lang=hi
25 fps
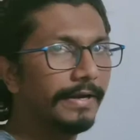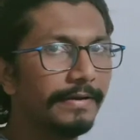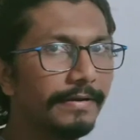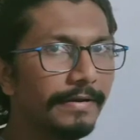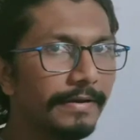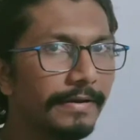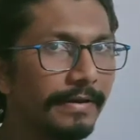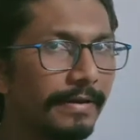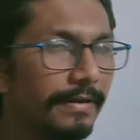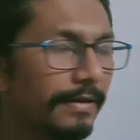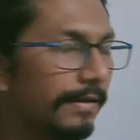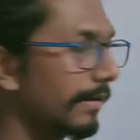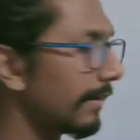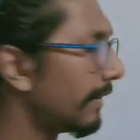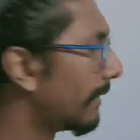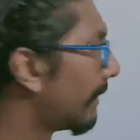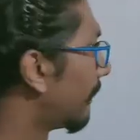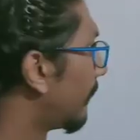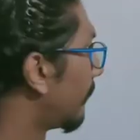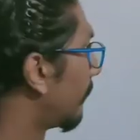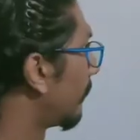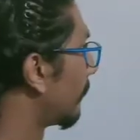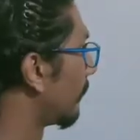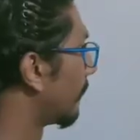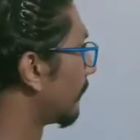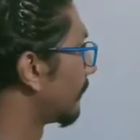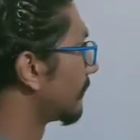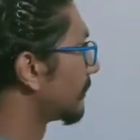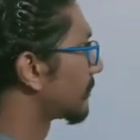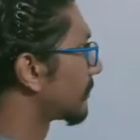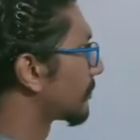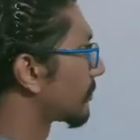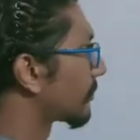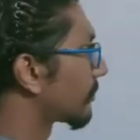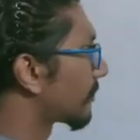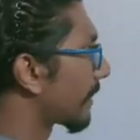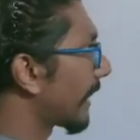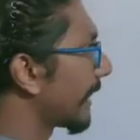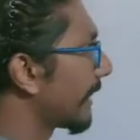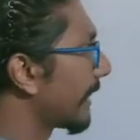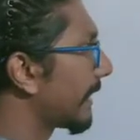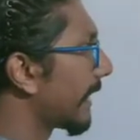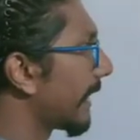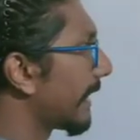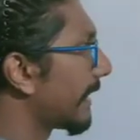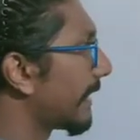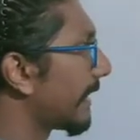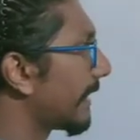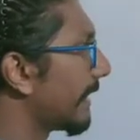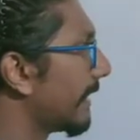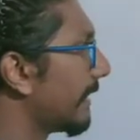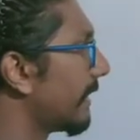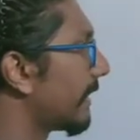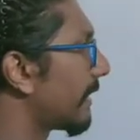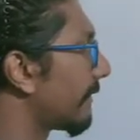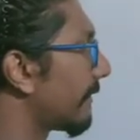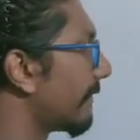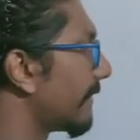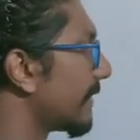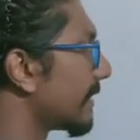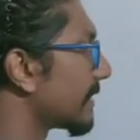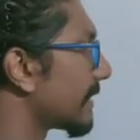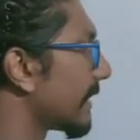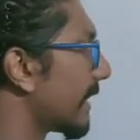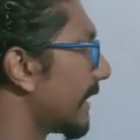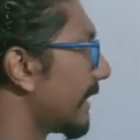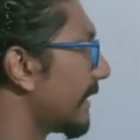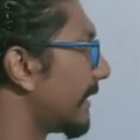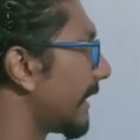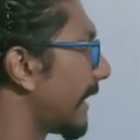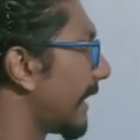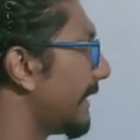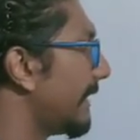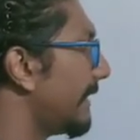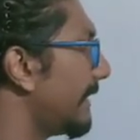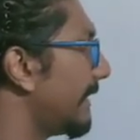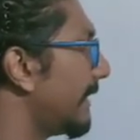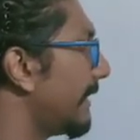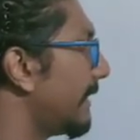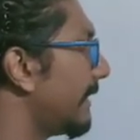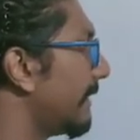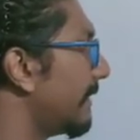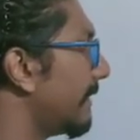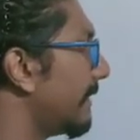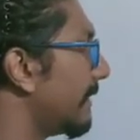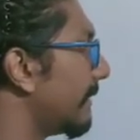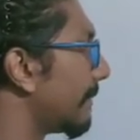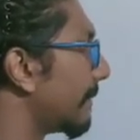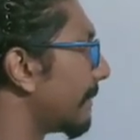रे स्ट्राइक एट एन इंटरफेस एट 90 डिग्री